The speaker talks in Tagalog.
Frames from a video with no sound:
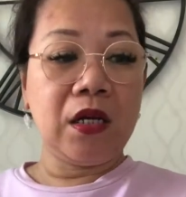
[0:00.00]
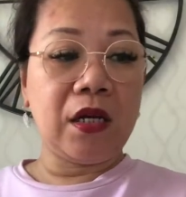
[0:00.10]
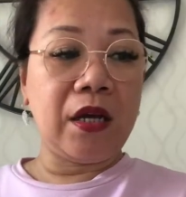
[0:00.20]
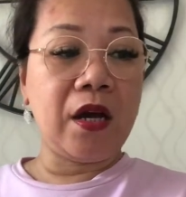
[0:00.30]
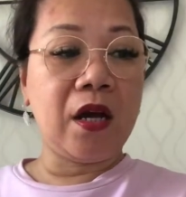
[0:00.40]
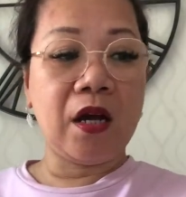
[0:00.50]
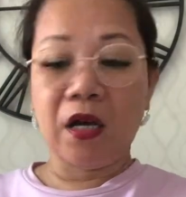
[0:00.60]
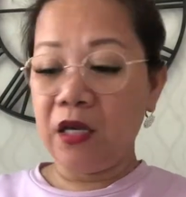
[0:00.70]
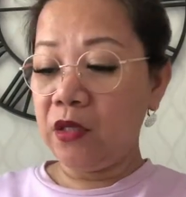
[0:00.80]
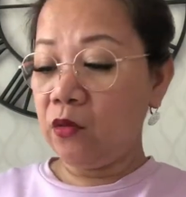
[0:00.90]
Kaya,
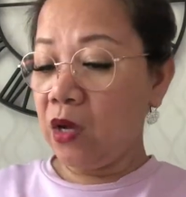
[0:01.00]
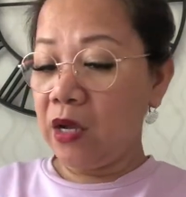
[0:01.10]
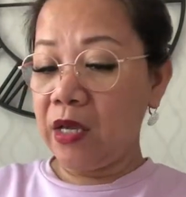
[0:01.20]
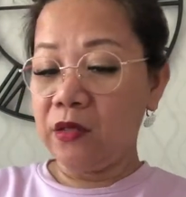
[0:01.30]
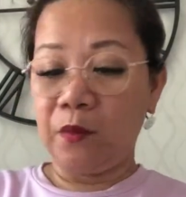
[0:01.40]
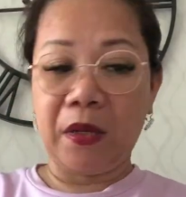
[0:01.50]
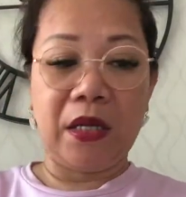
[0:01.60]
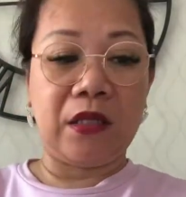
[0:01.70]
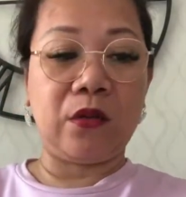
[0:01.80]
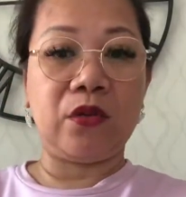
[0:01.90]
ito nga guys, so
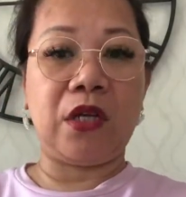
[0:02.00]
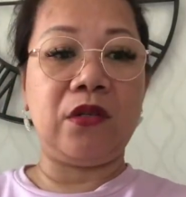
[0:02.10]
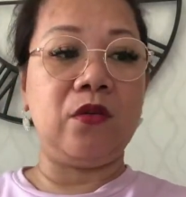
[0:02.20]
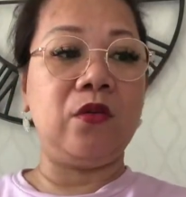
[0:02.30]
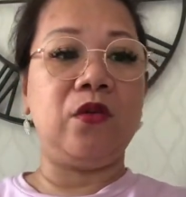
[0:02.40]
pakita ko sa inyo.